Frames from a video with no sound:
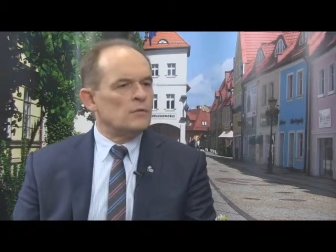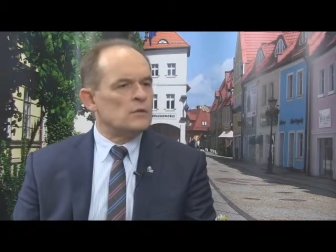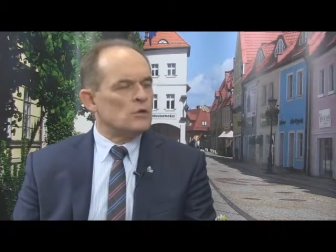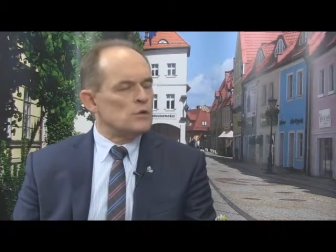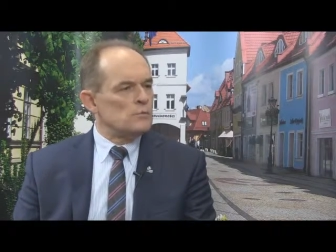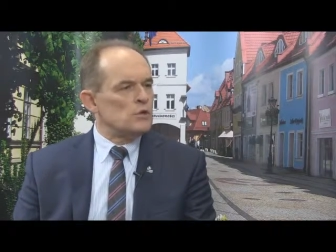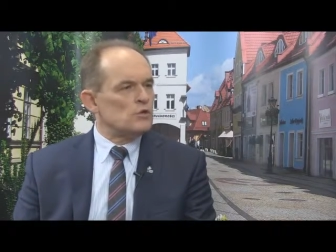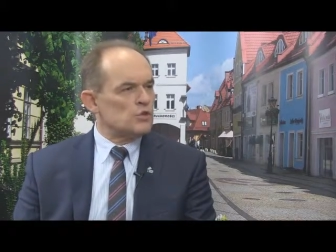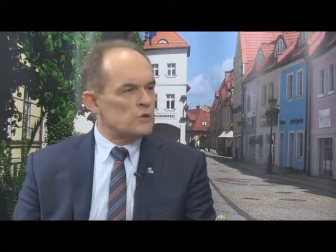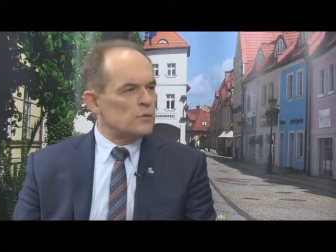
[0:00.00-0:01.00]
to jest
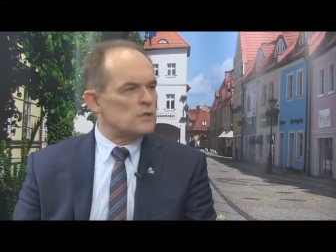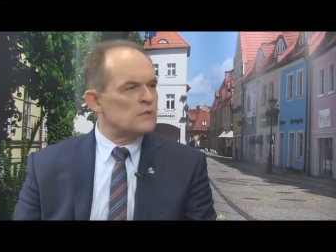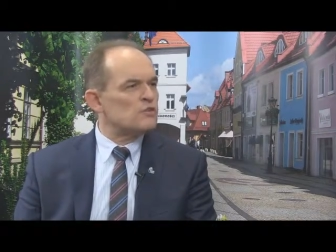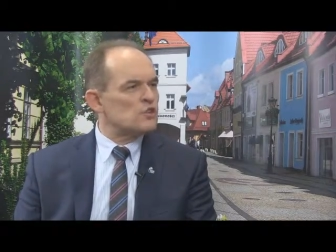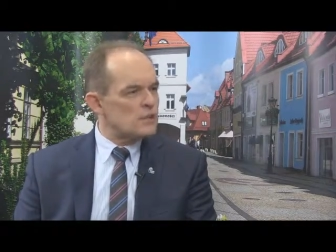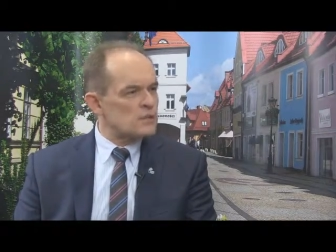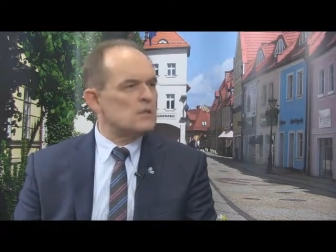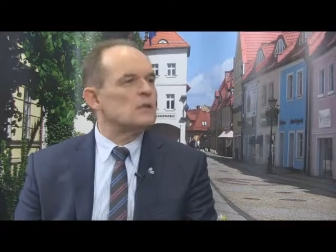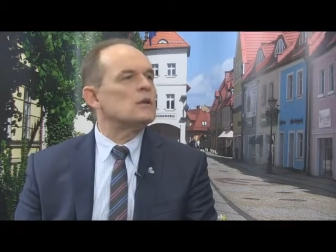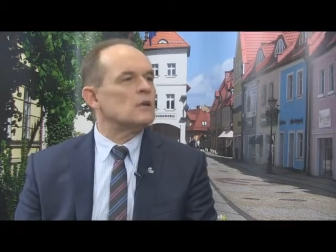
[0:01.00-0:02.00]
86%
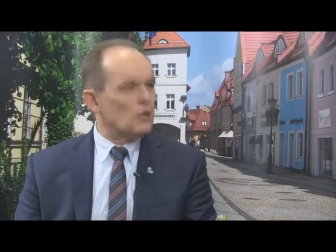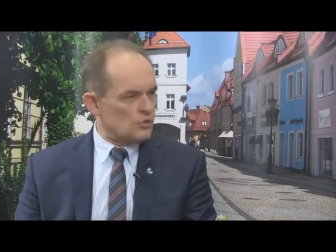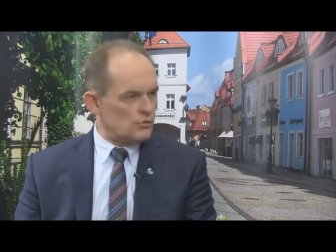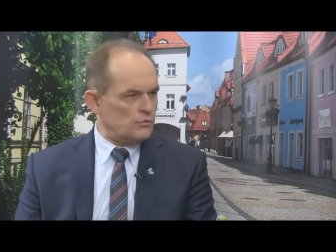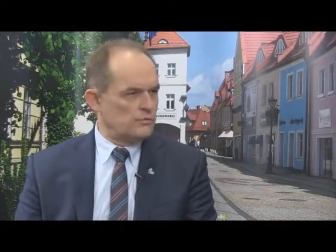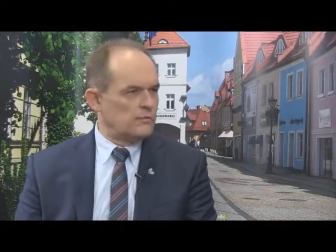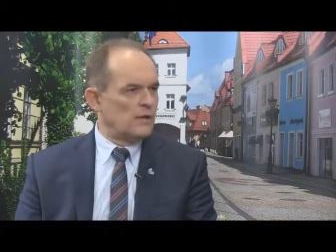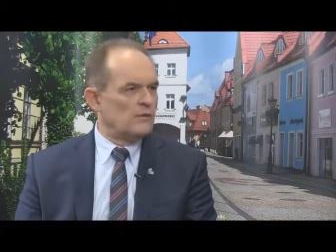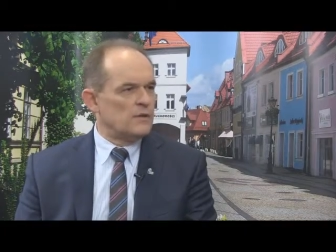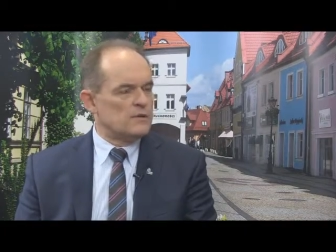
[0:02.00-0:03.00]
wszystkich kosztów,
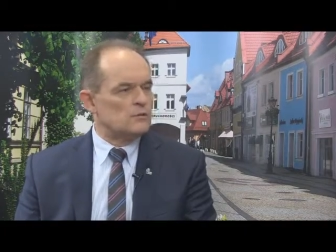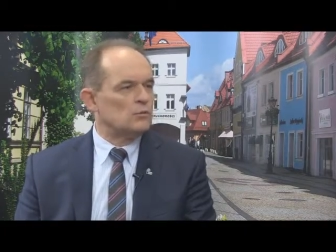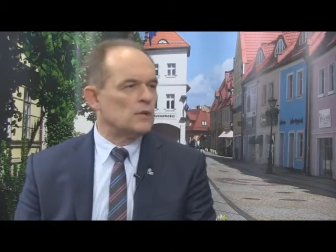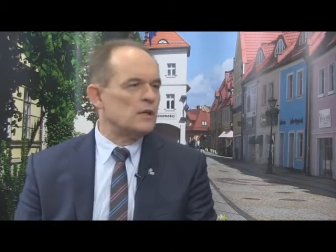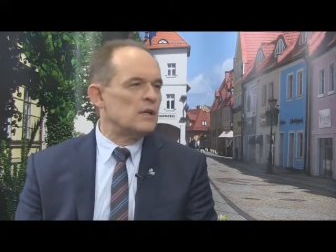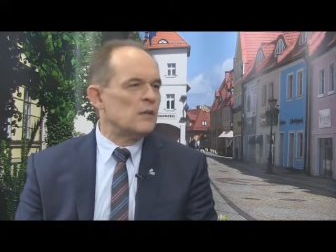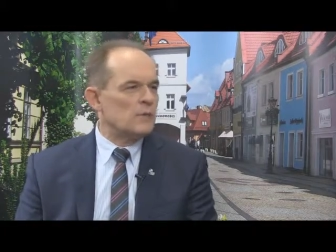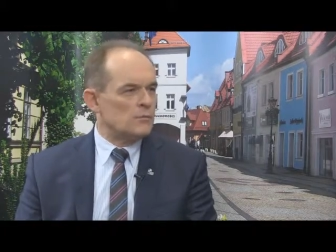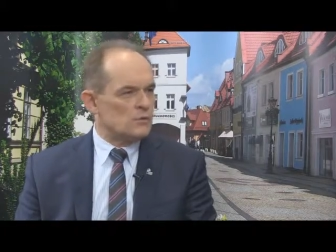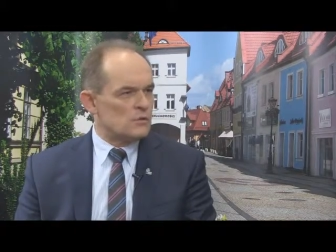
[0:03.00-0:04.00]
a więc tutaj nie
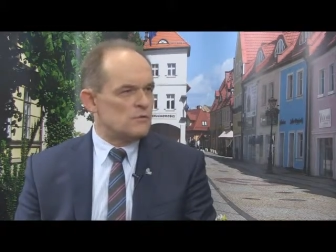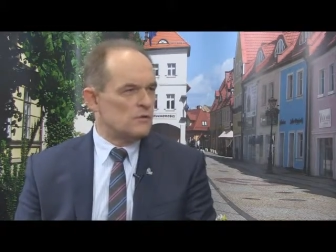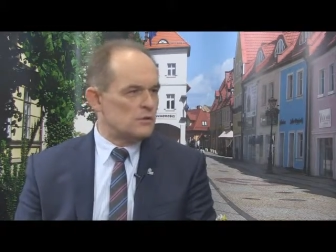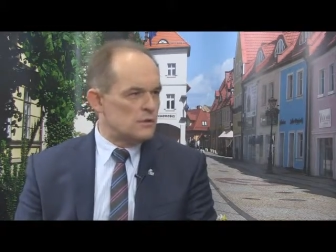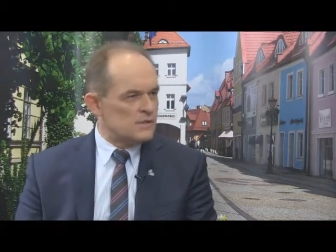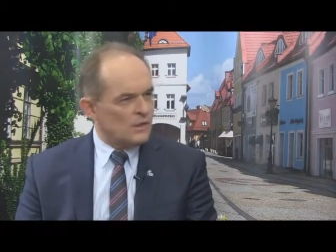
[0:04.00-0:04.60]
ma możliwości